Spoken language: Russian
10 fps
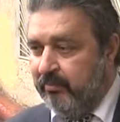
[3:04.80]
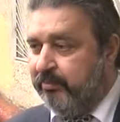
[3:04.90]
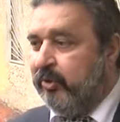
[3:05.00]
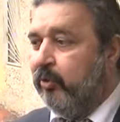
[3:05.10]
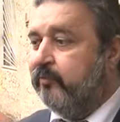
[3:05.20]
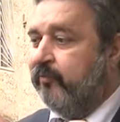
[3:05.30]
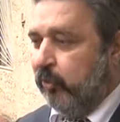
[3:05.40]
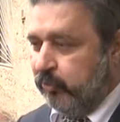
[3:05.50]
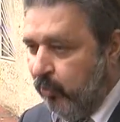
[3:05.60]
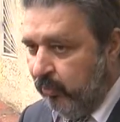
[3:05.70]
берет
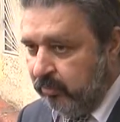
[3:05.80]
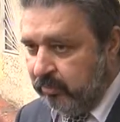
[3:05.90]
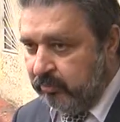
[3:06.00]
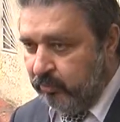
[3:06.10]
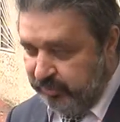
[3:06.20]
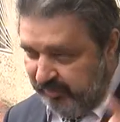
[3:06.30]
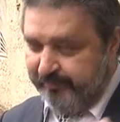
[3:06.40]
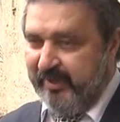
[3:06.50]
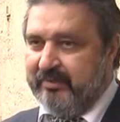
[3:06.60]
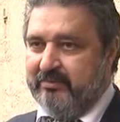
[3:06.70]
водку, уже в
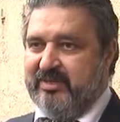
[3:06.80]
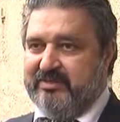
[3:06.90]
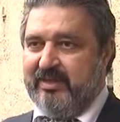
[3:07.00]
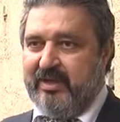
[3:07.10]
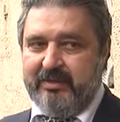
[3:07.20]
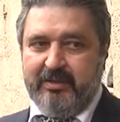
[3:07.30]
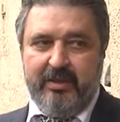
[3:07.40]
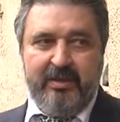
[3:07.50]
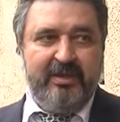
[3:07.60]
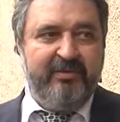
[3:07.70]
пьяном состоянии,
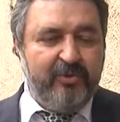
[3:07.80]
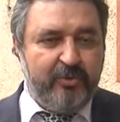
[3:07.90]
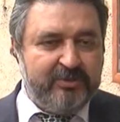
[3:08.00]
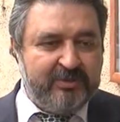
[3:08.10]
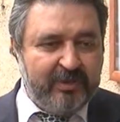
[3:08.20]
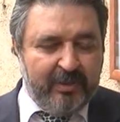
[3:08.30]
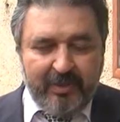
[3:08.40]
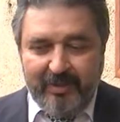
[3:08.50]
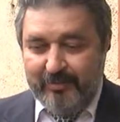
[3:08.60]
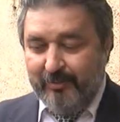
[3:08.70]
и выходит.
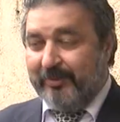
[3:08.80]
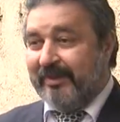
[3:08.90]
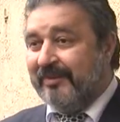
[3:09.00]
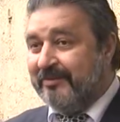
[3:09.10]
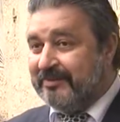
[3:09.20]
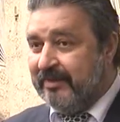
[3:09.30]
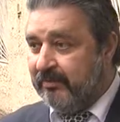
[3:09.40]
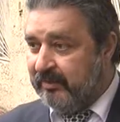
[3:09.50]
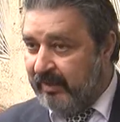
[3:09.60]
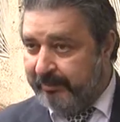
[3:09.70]
Ему продавец
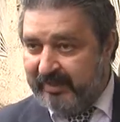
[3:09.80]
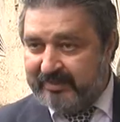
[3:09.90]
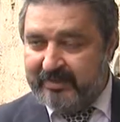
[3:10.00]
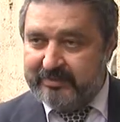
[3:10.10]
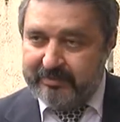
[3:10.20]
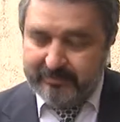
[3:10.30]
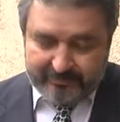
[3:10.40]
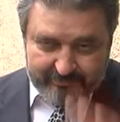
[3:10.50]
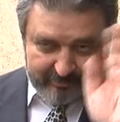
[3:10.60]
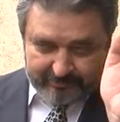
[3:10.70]
говорит, оплатите.
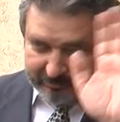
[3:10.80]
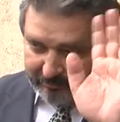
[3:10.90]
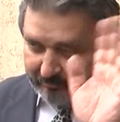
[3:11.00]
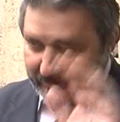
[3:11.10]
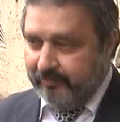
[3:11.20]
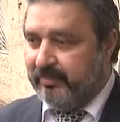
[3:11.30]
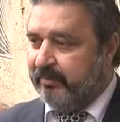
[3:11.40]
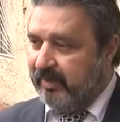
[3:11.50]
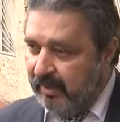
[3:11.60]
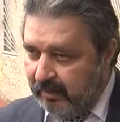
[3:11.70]

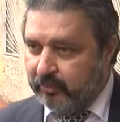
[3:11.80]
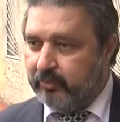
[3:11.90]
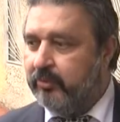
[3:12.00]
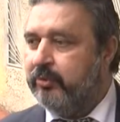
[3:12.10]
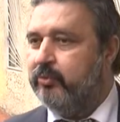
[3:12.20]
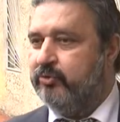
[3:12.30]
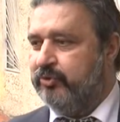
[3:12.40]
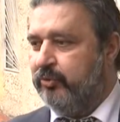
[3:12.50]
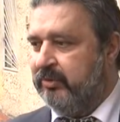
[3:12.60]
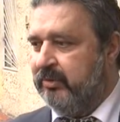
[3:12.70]
Помахал рукой и
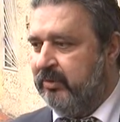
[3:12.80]
ушел.